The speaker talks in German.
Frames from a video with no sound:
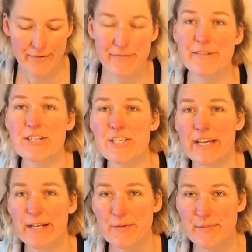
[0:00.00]
Wir
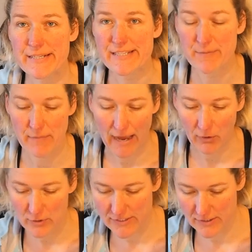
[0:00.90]
starten mit dem
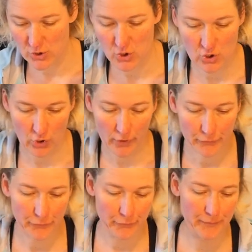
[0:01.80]

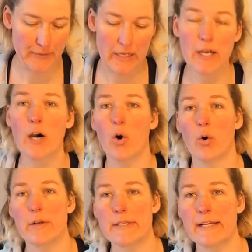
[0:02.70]
Außenstoff.
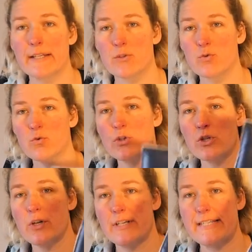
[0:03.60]
Und dazu sucht
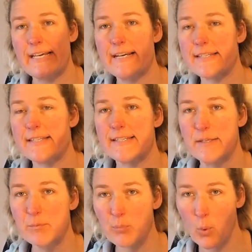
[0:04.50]
ihr euch als erstes
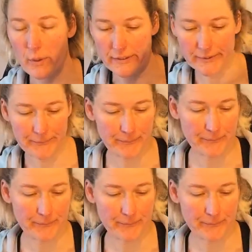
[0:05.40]
den Boden.